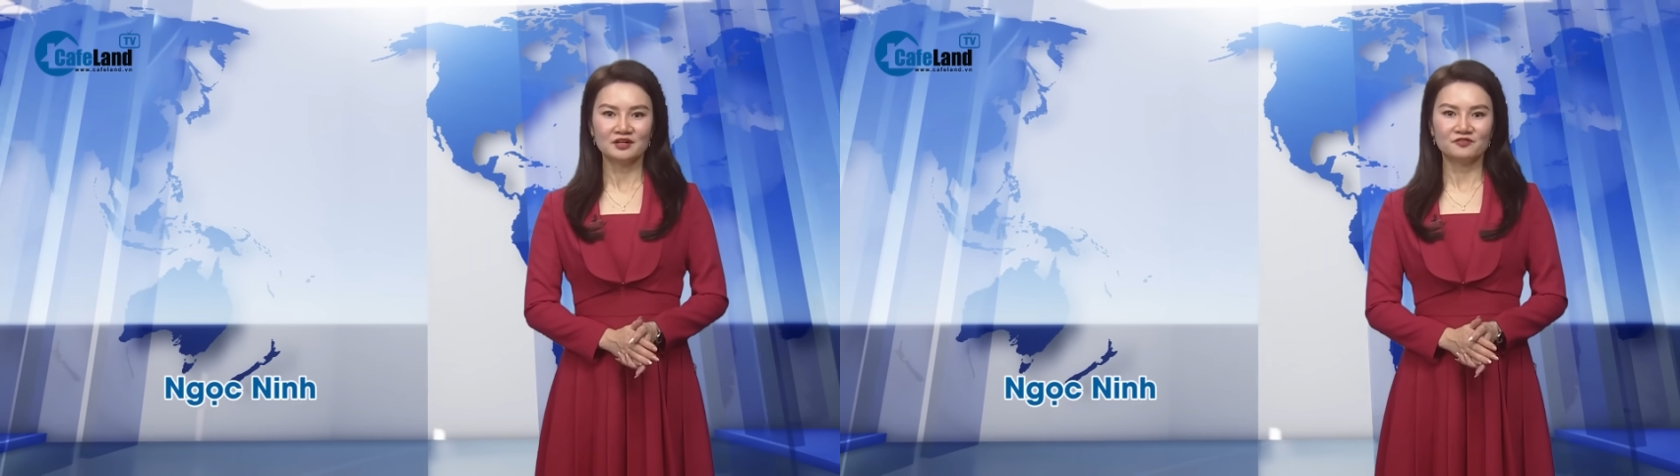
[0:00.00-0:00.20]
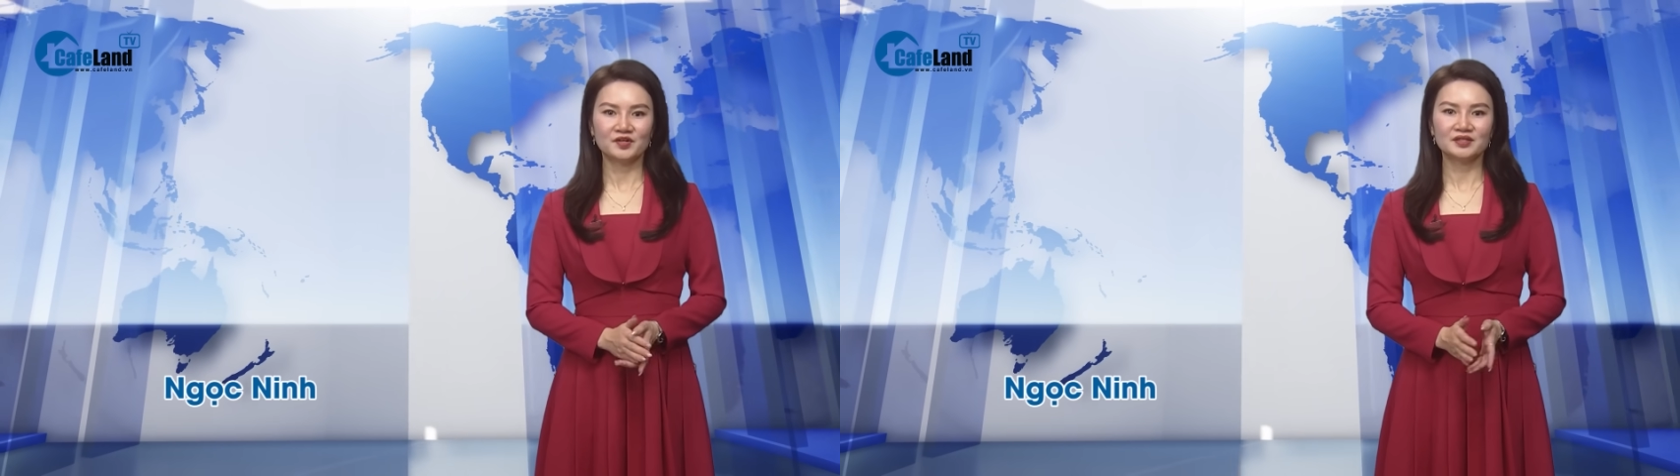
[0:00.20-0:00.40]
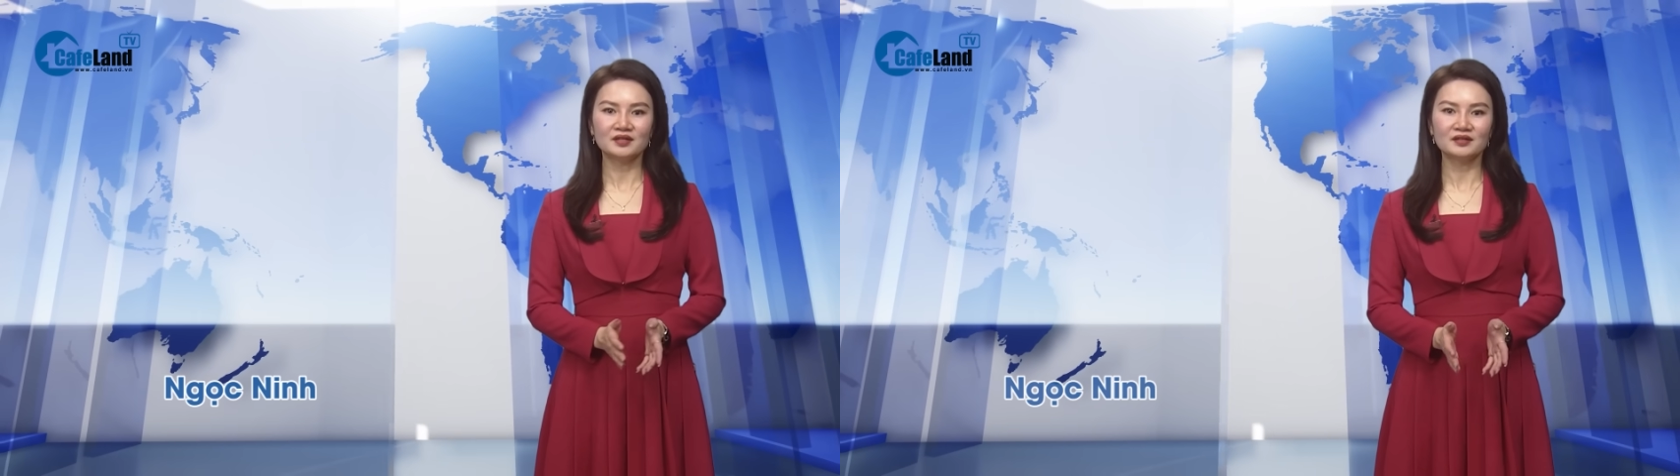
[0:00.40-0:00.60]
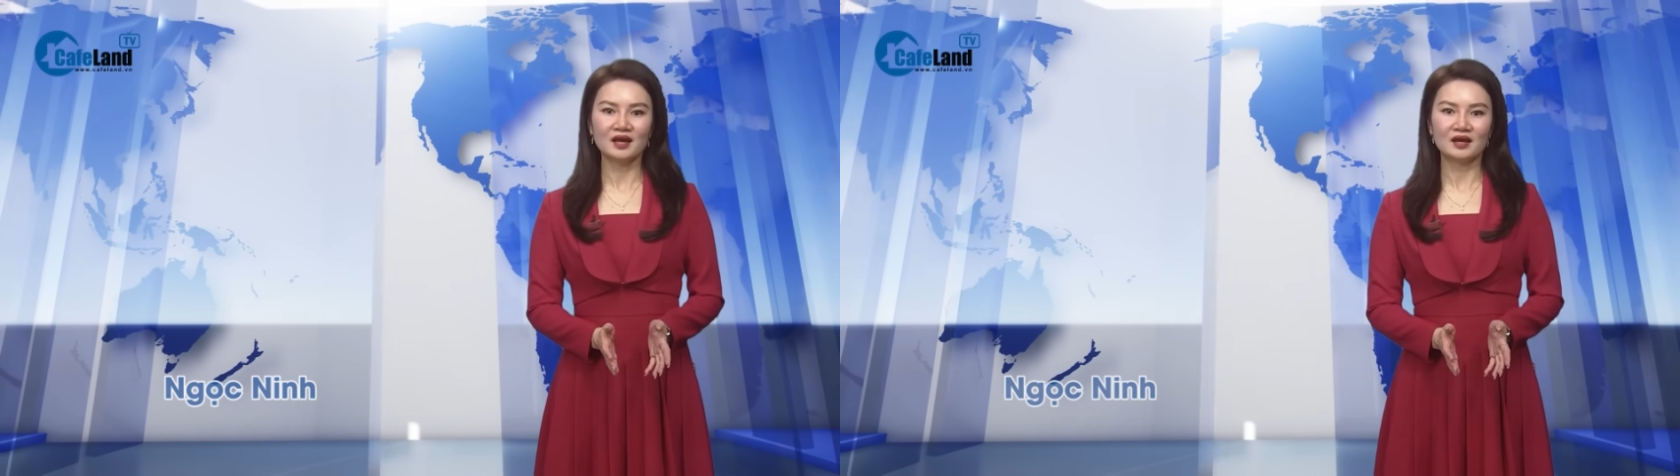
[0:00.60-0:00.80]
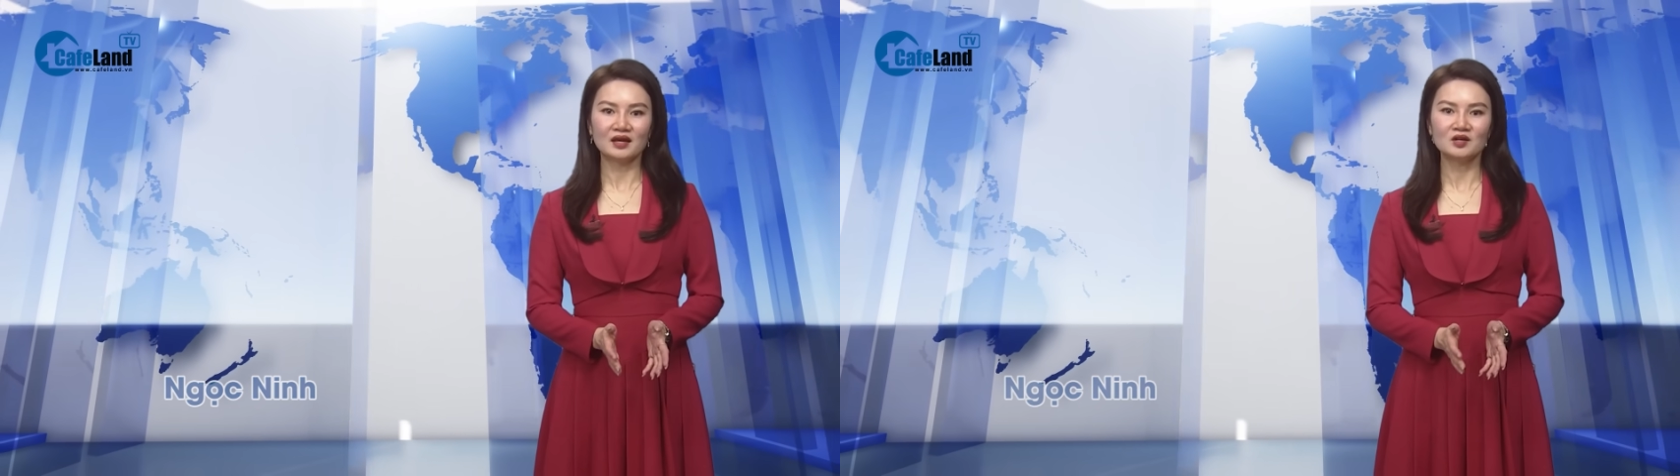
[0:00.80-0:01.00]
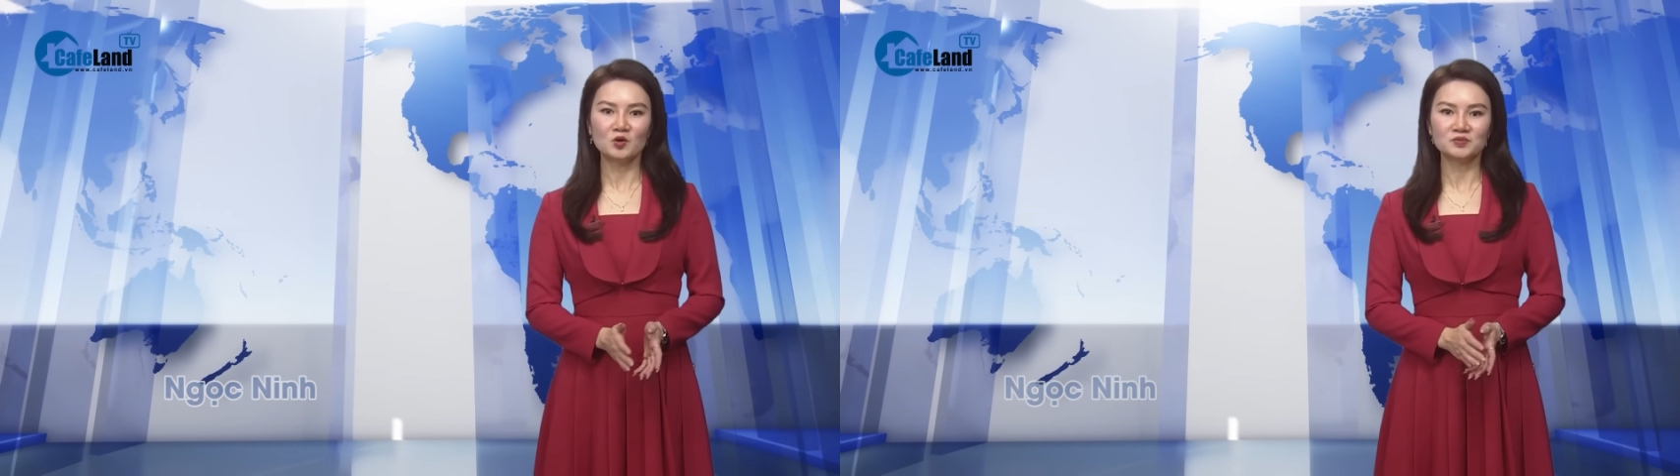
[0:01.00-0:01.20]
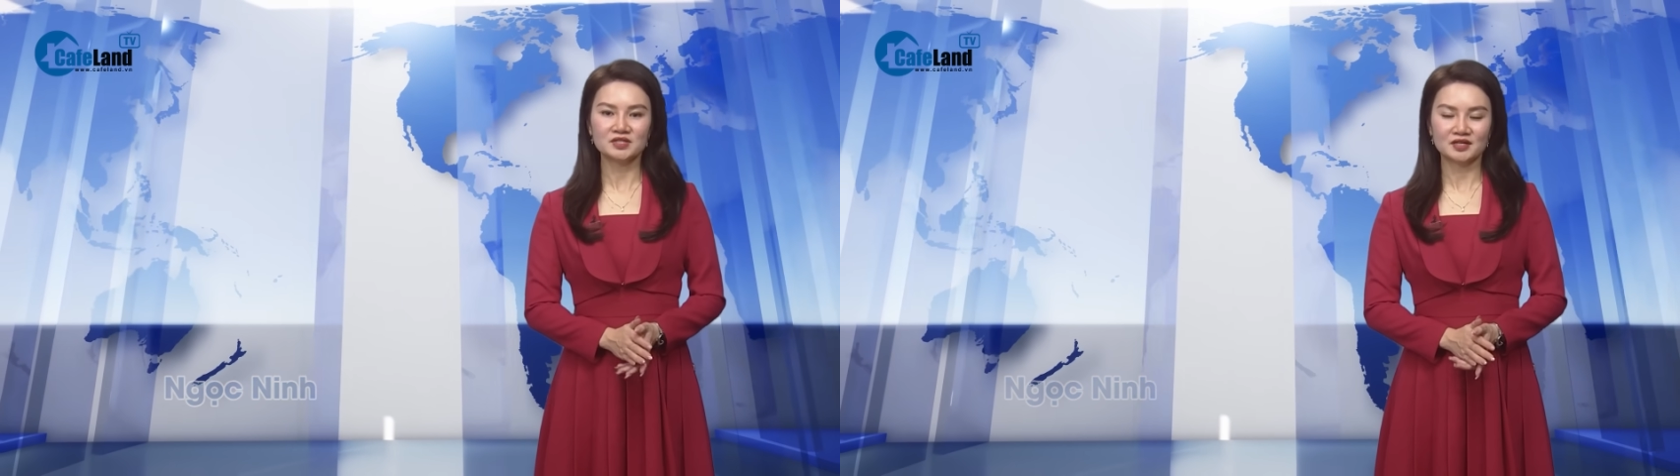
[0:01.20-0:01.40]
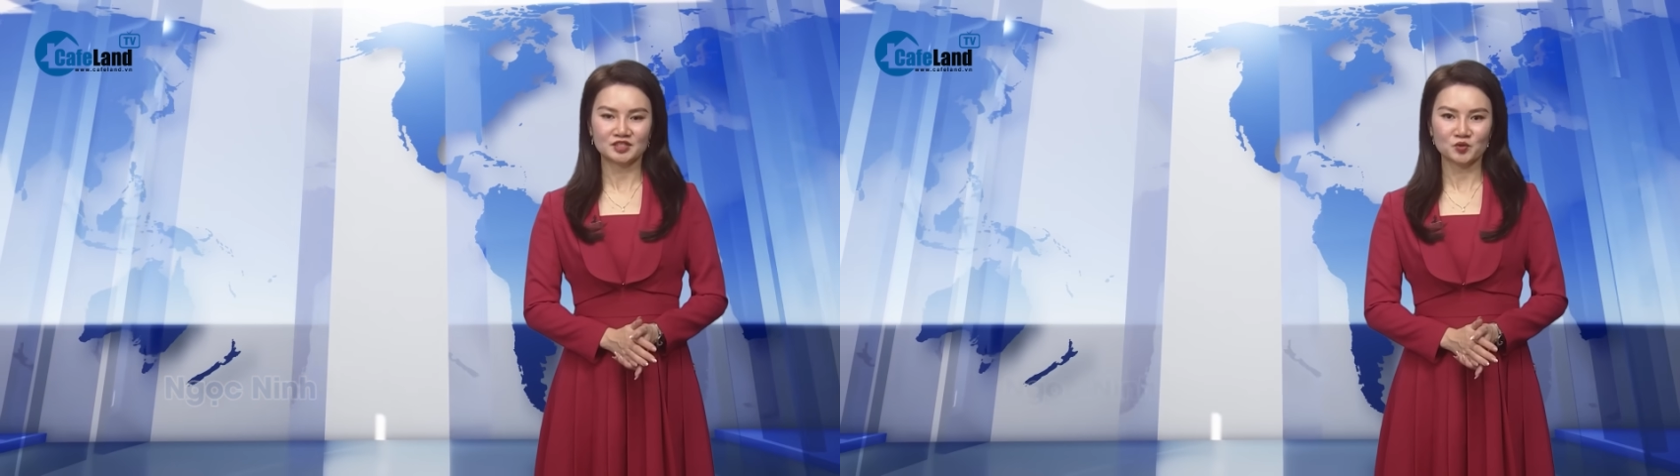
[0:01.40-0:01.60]
với tất cả các khung
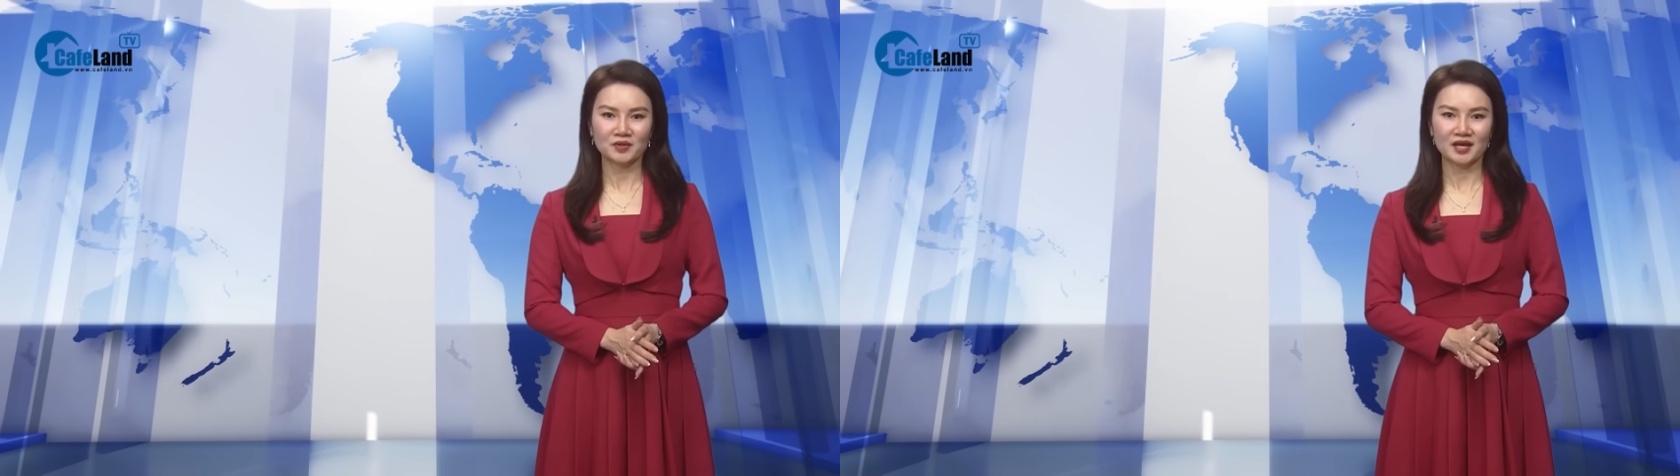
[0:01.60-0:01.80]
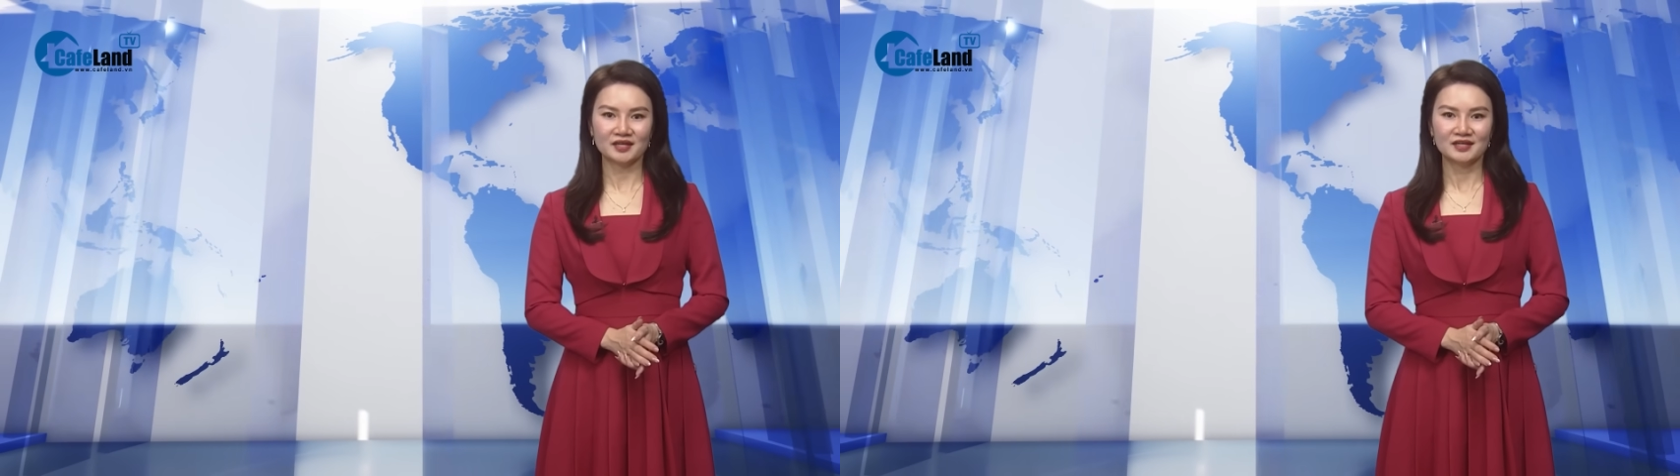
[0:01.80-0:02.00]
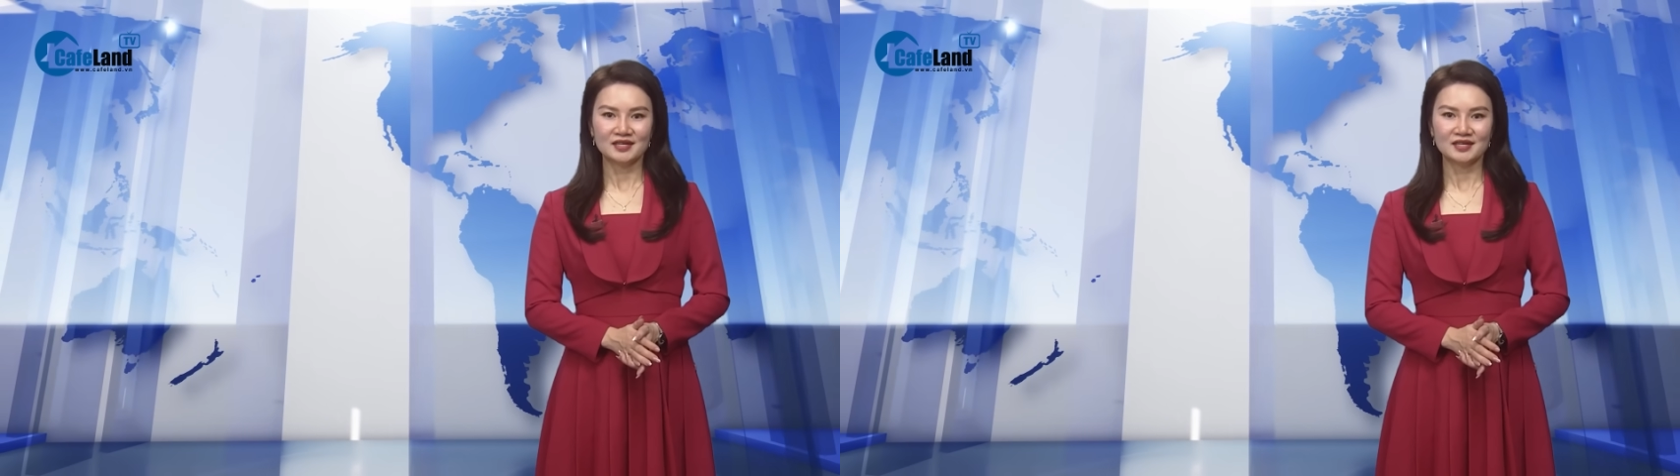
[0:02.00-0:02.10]
giờ trong ngày.